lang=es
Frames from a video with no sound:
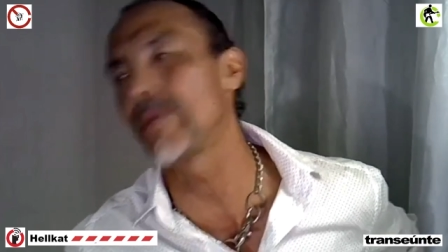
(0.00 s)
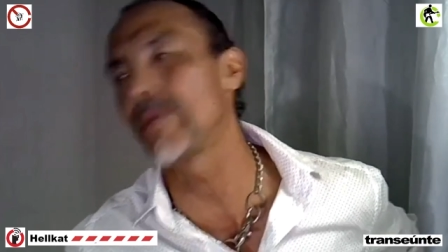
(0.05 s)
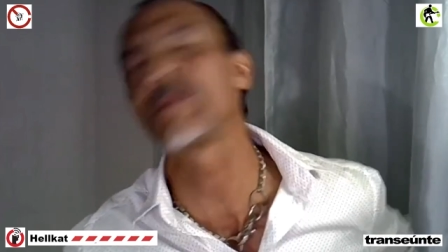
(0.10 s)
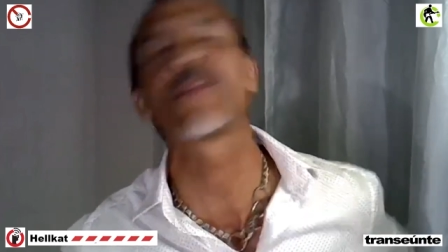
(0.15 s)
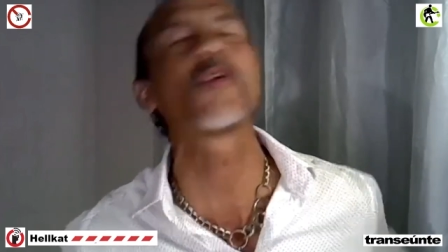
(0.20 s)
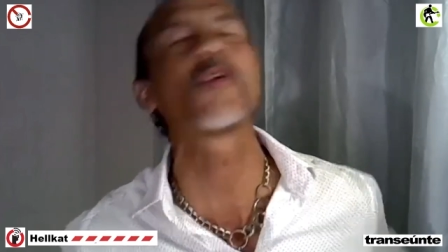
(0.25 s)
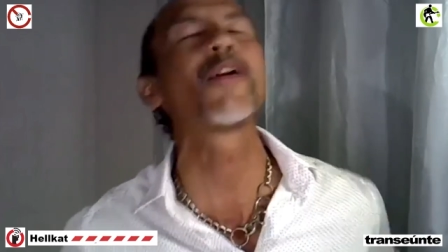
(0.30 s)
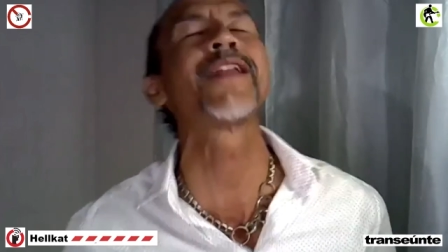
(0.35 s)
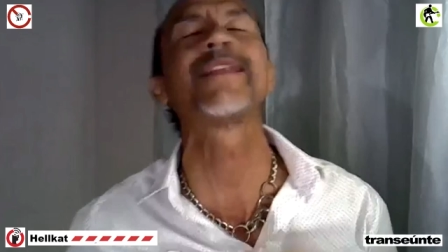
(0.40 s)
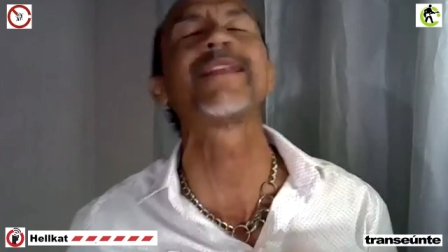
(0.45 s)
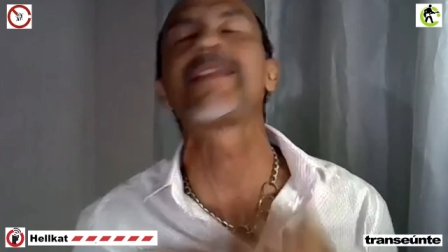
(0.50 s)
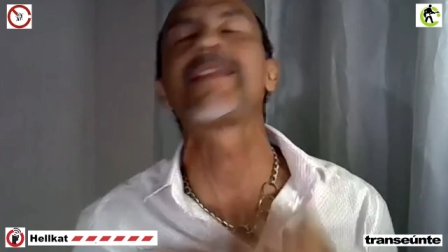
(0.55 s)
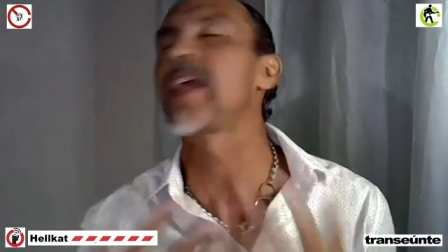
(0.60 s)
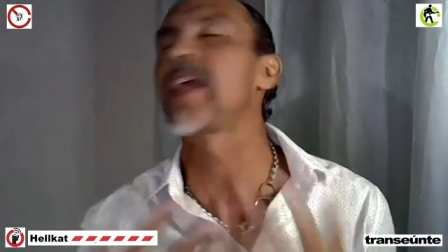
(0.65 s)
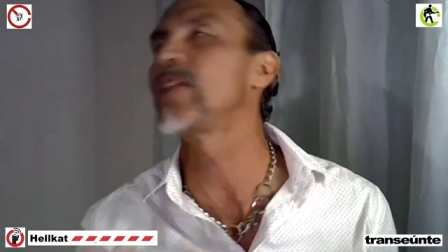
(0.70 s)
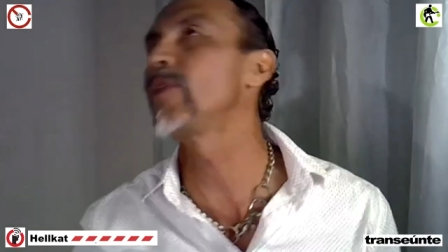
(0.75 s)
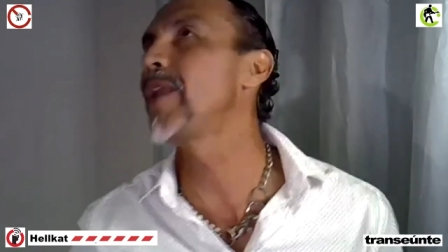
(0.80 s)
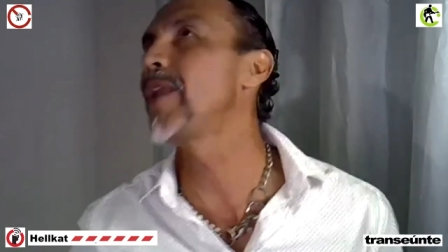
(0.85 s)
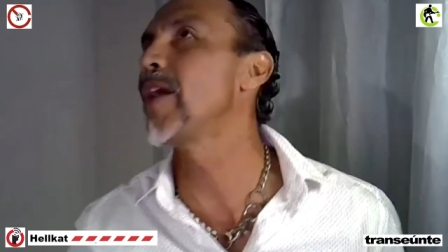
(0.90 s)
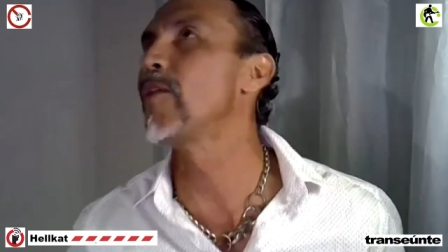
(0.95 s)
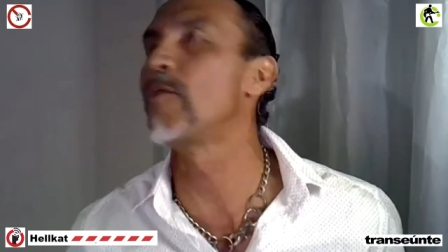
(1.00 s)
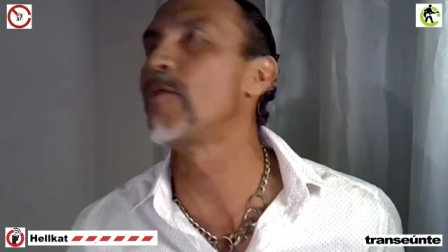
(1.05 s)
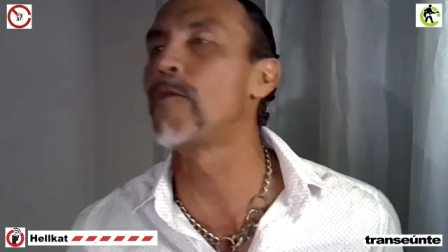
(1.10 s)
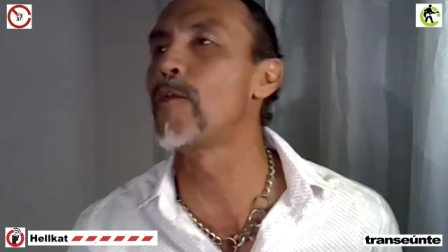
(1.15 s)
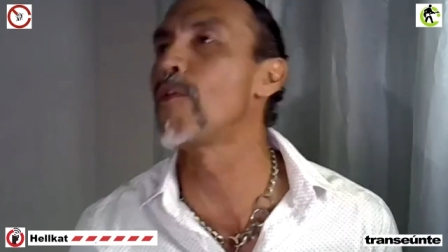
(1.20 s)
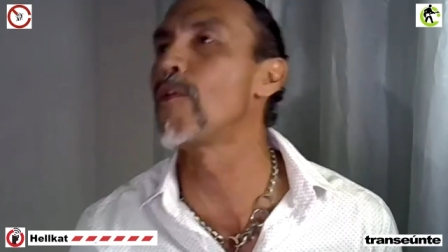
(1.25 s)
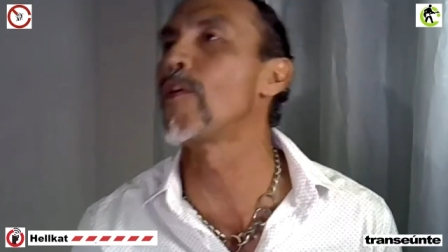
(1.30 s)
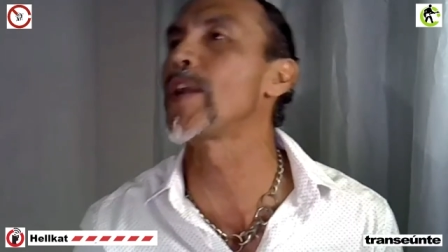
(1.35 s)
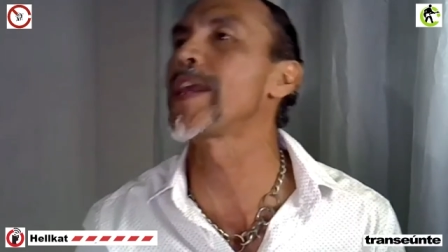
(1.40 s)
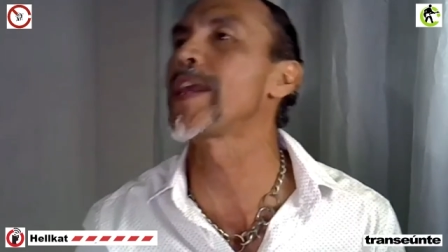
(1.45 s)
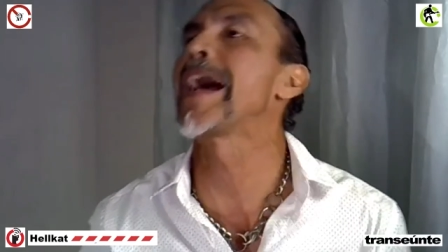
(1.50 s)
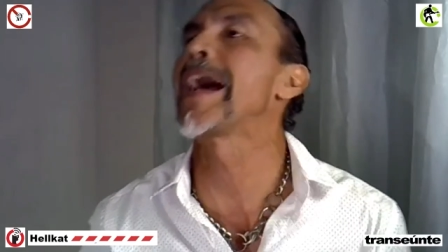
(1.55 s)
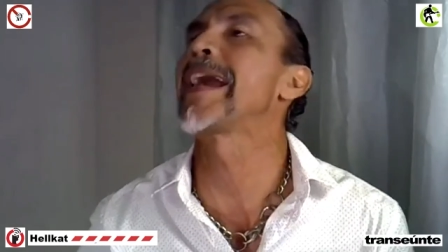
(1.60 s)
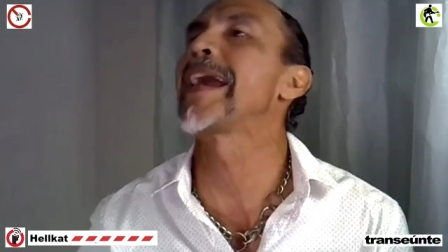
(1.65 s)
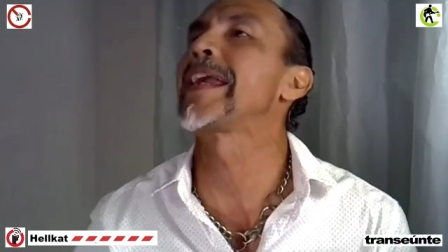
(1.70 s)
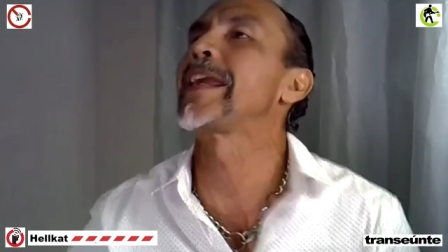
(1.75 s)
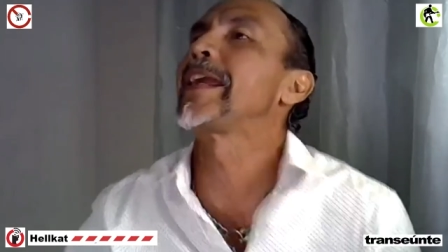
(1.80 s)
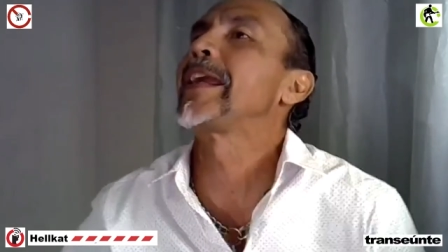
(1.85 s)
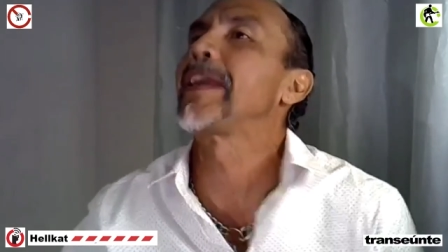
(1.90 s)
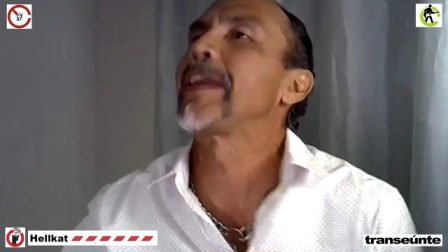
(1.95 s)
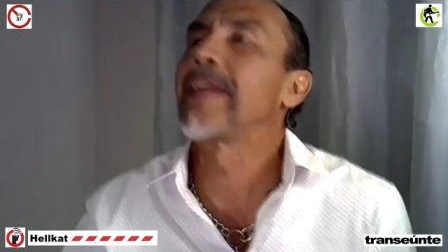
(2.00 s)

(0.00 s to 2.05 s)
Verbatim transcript: yo entiendo la euforia y,